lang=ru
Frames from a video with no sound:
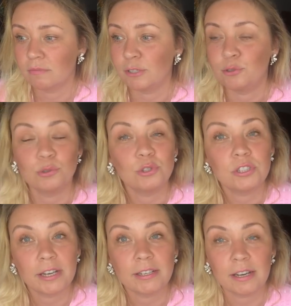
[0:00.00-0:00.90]

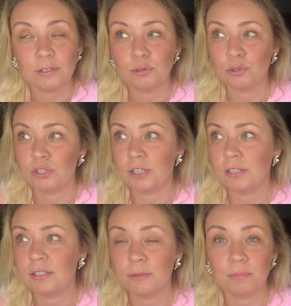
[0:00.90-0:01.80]
ощущения,
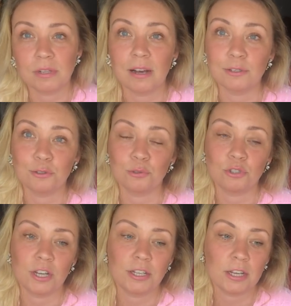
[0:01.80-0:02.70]
ощущения тепла,
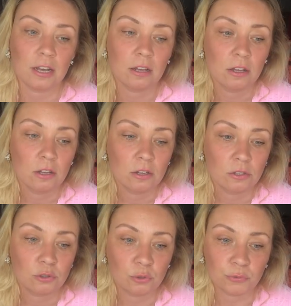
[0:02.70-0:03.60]
ощущения
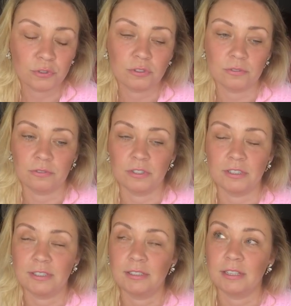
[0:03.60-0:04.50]

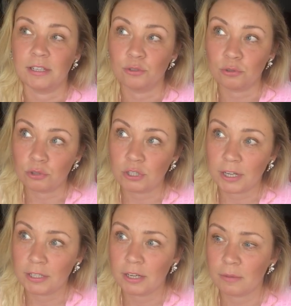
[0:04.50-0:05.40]
чувственности,
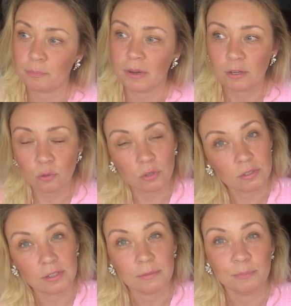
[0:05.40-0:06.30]
ощущения
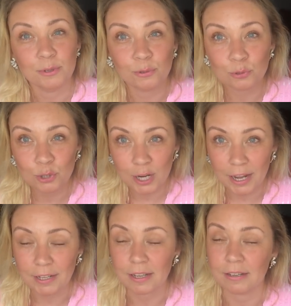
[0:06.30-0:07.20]
полета,
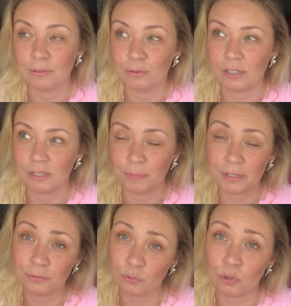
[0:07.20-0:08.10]
погружения куда-то
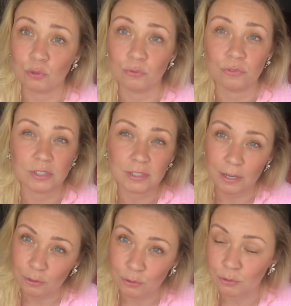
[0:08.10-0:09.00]
под воду, в
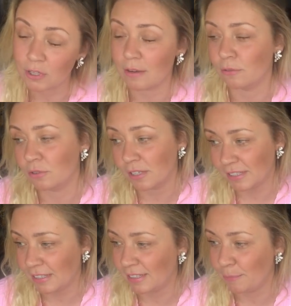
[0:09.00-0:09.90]
раскаленную лаву, вот как
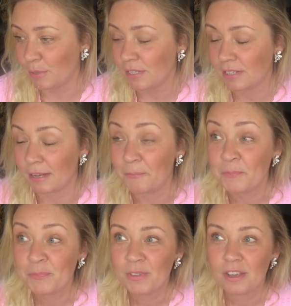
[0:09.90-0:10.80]
здесь написано.
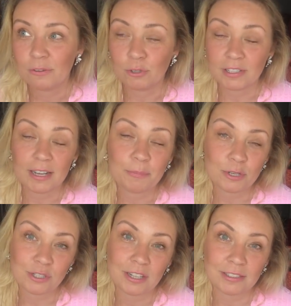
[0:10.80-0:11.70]
Вот когда я
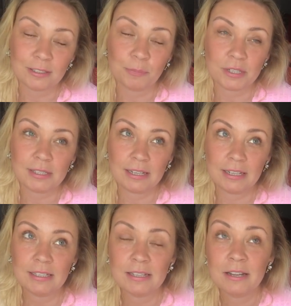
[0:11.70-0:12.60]
прочитала этот
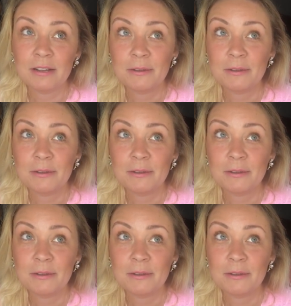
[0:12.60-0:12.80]
пресс-релиз,